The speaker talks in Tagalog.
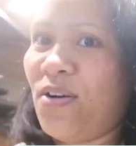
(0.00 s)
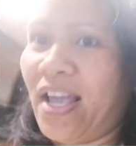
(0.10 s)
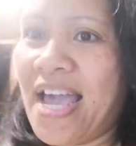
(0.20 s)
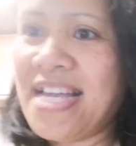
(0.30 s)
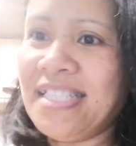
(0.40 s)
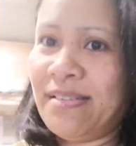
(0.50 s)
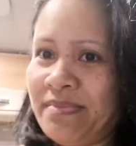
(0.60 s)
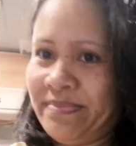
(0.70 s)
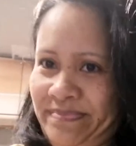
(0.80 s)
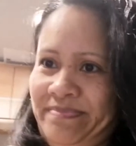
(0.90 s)
Okay, guys?
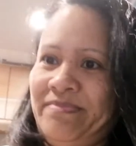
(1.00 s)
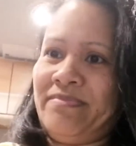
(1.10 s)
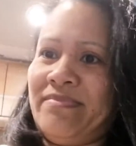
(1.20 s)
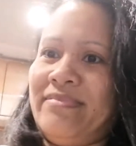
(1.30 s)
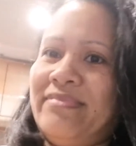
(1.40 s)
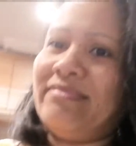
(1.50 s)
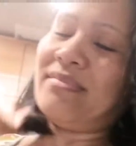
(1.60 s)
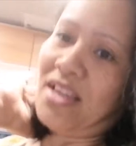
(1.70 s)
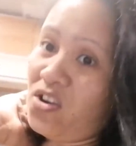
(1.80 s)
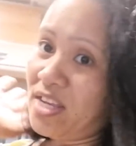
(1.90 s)

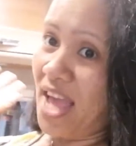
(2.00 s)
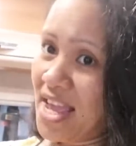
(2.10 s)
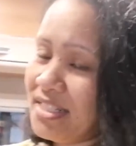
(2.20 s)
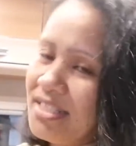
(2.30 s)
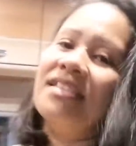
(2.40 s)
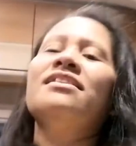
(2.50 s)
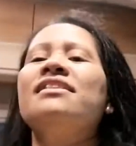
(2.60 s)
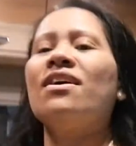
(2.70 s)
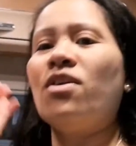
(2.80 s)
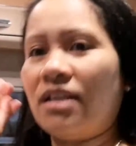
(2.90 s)
Okay, guys?
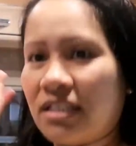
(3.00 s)
So,